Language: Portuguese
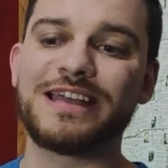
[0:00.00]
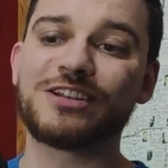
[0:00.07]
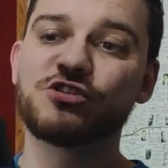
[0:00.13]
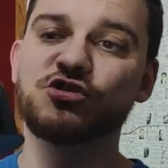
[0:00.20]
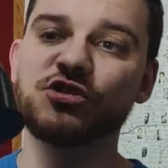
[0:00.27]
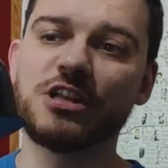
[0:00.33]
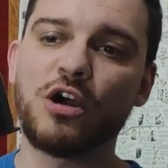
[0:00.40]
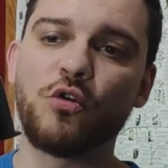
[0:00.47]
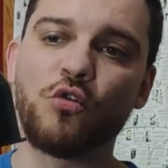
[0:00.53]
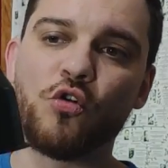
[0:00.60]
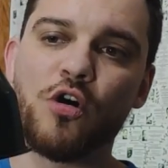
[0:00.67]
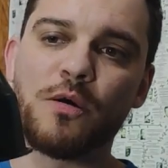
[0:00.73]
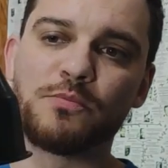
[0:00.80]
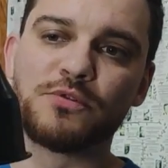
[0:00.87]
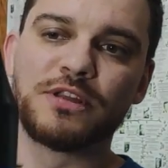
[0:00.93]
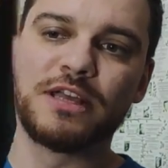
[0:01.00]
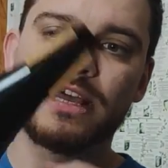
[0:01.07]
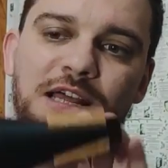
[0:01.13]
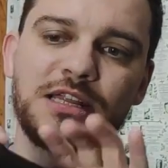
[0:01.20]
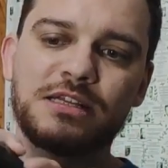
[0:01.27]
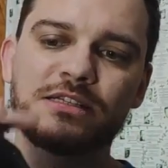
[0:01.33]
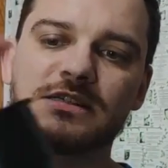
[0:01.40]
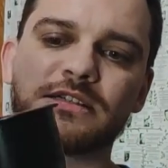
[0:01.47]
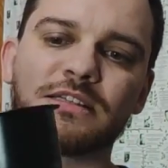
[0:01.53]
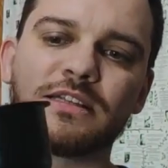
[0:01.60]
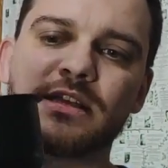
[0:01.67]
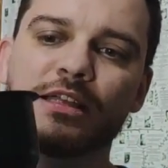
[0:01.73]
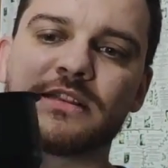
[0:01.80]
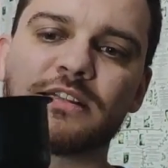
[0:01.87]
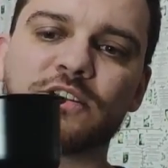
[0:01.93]
é tirar o copo dela
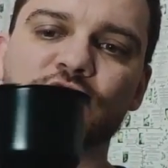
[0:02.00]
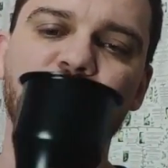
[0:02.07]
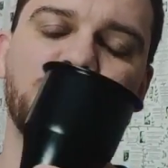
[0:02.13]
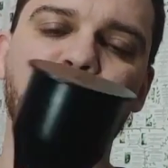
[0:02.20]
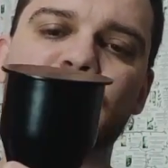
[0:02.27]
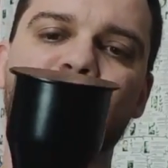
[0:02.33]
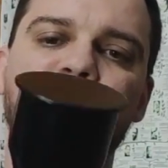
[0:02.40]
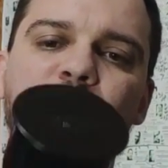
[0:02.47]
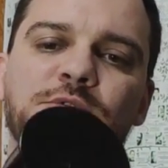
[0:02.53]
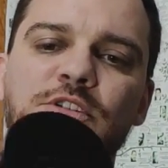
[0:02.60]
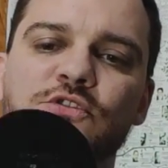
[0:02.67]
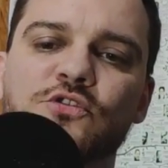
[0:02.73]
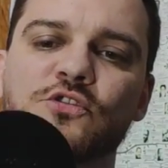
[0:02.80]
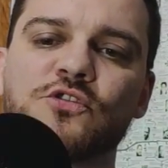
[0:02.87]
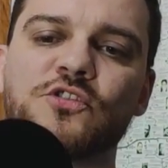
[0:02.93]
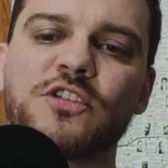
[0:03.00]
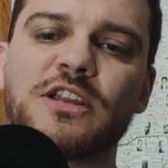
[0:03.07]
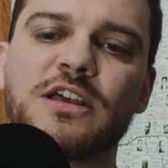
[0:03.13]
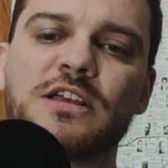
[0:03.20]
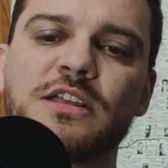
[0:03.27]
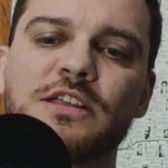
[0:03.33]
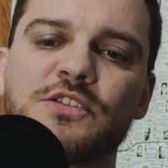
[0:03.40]
e transformá-la numa surdina